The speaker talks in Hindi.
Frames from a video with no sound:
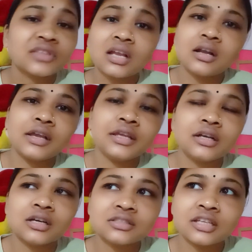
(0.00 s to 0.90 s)
कहीं
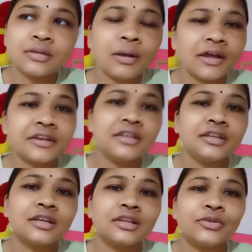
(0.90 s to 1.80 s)
घर से ही बाहर नहीं
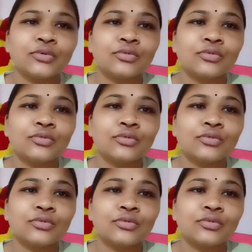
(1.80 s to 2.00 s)
निकली हूँ